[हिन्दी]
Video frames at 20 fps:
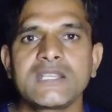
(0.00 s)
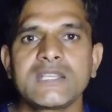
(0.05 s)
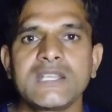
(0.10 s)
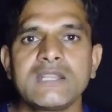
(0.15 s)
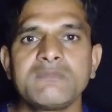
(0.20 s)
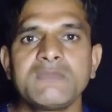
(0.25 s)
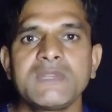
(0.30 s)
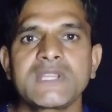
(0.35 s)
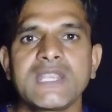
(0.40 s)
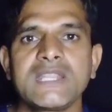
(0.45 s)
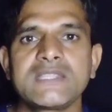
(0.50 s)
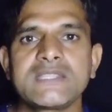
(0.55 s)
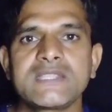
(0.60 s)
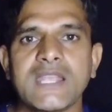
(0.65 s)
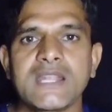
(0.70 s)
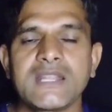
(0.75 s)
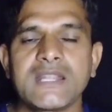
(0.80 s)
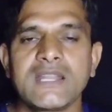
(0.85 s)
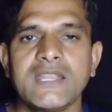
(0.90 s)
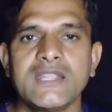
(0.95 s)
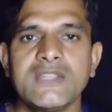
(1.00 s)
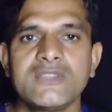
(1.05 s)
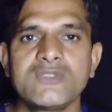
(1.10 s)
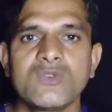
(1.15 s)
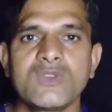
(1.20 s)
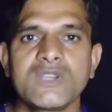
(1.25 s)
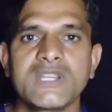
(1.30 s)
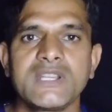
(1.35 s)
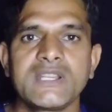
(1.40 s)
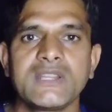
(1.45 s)
एंटरटेनमेंट के चैनल हैं
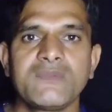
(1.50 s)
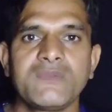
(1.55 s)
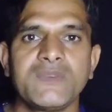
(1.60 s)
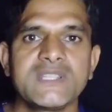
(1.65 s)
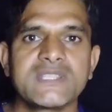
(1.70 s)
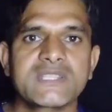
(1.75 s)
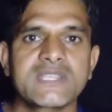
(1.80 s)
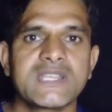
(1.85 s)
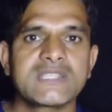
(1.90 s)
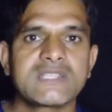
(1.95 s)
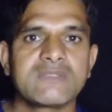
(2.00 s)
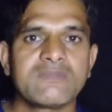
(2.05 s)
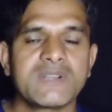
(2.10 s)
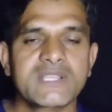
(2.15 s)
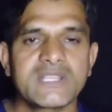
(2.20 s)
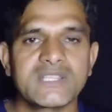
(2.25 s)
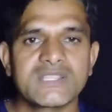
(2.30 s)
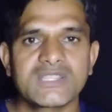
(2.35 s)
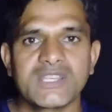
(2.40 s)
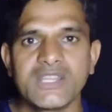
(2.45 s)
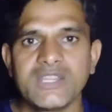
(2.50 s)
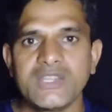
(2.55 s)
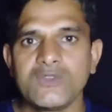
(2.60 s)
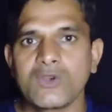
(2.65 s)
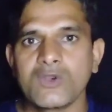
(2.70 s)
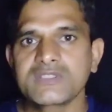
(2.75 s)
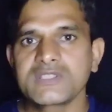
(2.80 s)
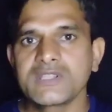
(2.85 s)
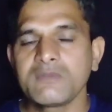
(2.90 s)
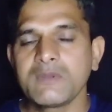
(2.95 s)
जो डेडे फिडिस के 73 थ्री
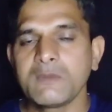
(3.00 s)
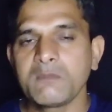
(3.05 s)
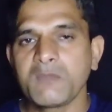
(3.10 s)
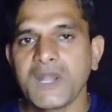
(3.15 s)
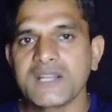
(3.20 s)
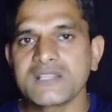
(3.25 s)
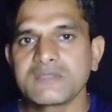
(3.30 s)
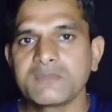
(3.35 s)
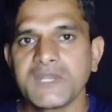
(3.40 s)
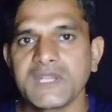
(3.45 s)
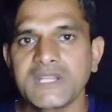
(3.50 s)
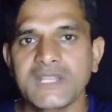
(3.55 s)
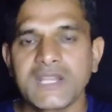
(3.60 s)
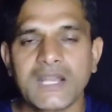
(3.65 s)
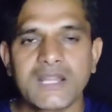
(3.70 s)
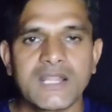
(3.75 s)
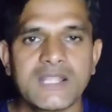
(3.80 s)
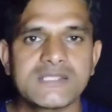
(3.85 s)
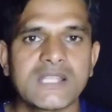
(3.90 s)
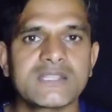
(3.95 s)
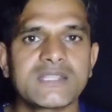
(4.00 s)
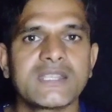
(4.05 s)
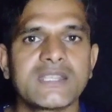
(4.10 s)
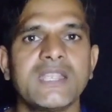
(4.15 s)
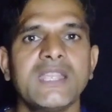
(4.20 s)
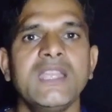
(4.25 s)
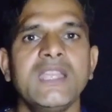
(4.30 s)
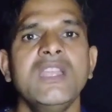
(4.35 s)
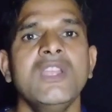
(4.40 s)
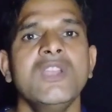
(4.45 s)
ऑप्शन में पार्टिसिपेट करना चाहते
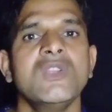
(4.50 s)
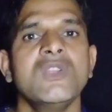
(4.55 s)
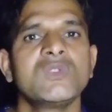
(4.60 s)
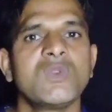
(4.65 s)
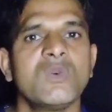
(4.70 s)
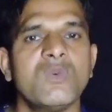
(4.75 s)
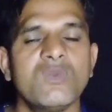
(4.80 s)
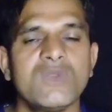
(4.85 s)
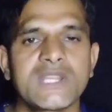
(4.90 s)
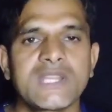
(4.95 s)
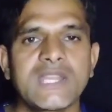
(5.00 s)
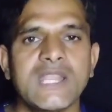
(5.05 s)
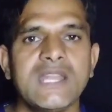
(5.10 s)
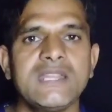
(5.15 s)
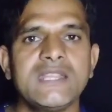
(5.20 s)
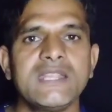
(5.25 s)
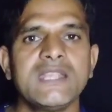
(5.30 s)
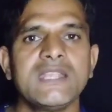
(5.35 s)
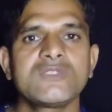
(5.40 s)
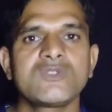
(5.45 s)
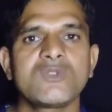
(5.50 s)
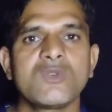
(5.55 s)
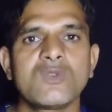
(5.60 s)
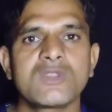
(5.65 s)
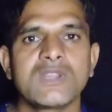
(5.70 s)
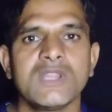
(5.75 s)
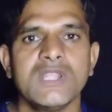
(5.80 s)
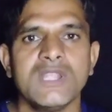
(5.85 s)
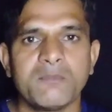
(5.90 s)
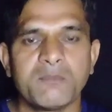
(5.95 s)
हैं तो उनके लिए
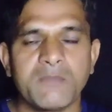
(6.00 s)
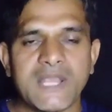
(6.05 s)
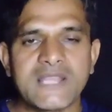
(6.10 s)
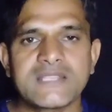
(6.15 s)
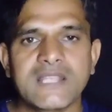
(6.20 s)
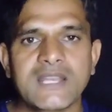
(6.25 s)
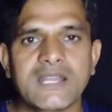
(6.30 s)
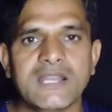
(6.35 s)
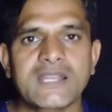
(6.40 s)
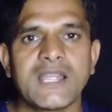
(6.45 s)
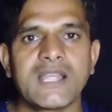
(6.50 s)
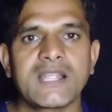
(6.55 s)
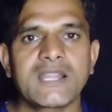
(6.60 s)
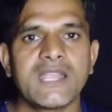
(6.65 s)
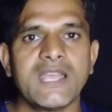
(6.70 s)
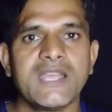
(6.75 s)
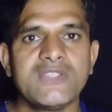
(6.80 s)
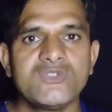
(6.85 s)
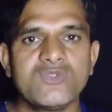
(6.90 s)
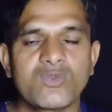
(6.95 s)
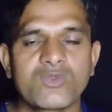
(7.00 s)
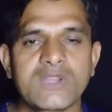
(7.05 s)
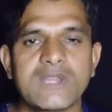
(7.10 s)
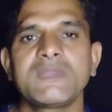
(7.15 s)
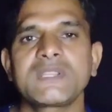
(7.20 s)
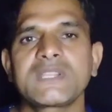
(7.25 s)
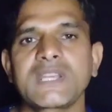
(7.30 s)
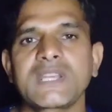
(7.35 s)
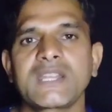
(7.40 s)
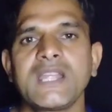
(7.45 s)
जो पैसा रखा गया है जो
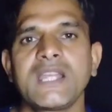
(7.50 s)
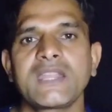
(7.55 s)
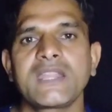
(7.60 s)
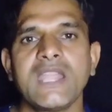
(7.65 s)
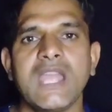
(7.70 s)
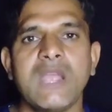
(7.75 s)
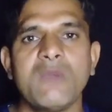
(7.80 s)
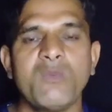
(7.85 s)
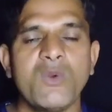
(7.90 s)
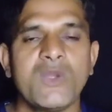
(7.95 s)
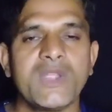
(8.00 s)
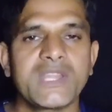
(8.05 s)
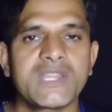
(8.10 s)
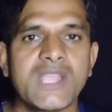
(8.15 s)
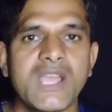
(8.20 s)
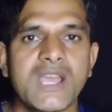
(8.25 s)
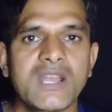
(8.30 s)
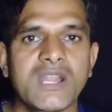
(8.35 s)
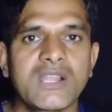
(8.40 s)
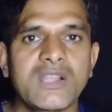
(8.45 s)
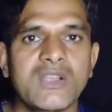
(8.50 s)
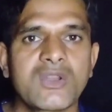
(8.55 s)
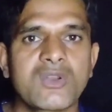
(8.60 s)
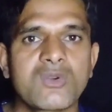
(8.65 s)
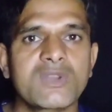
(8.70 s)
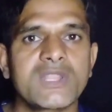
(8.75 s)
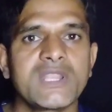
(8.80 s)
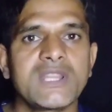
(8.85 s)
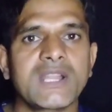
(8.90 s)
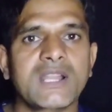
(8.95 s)
कीमत रखा गया है वो 11
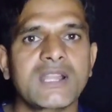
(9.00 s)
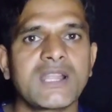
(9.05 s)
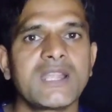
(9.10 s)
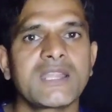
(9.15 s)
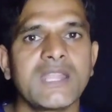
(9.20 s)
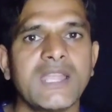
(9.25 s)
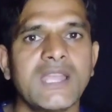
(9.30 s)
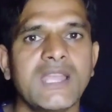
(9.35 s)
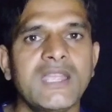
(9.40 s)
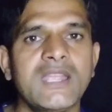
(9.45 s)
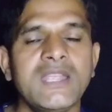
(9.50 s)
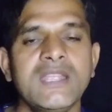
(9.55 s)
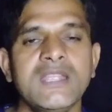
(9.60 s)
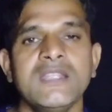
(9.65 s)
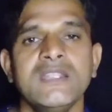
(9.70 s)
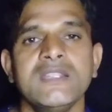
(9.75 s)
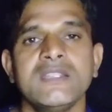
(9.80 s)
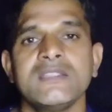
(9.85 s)
करोड़ ही रखा गया है